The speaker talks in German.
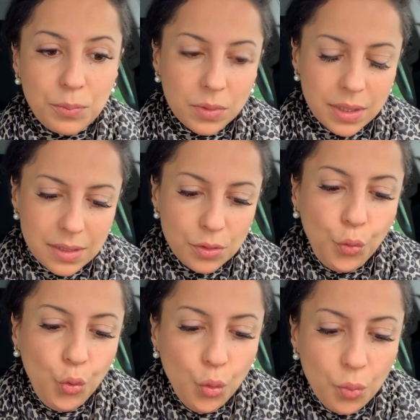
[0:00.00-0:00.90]
Es ist eine
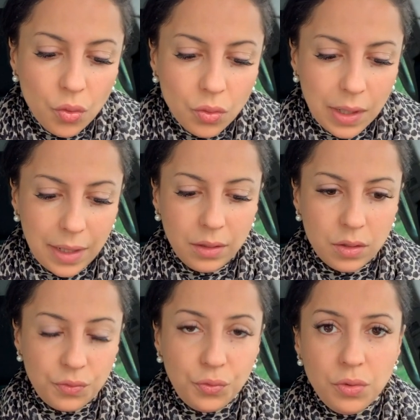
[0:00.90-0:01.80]
Übung, ein
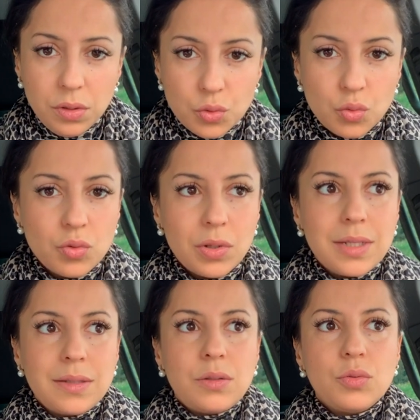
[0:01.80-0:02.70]
Gefühl
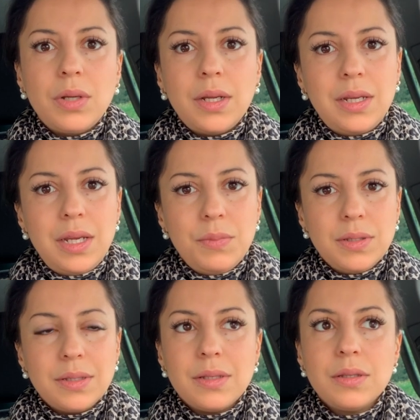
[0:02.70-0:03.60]
zuzulassen, das unangenehm
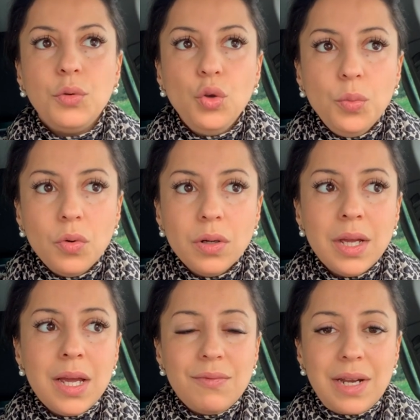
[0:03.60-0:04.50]
ist. Es ist eine Übung,
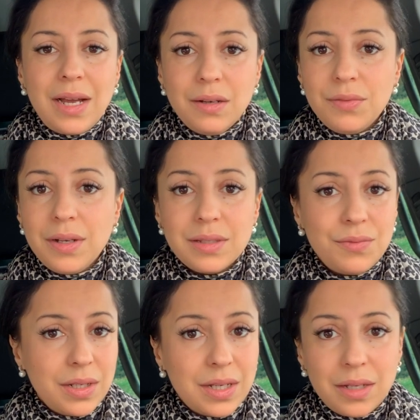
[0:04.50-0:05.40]
weil anfangs
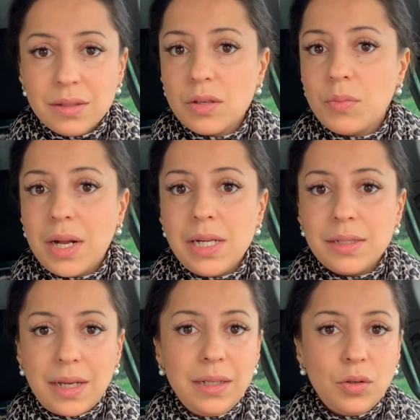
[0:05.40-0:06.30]
wird ganz normal
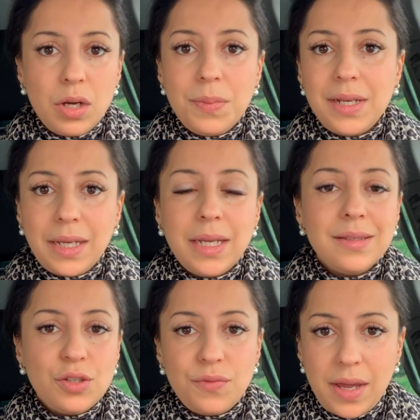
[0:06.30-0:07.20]
dein Körper dagegen
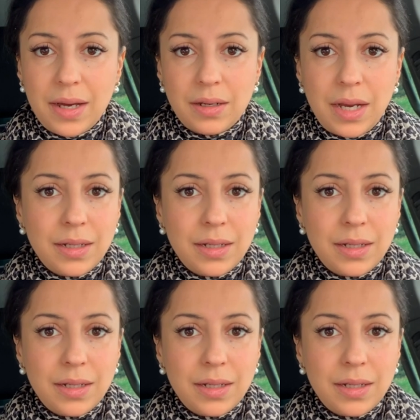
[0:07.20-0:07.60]
sich wehren. Ja?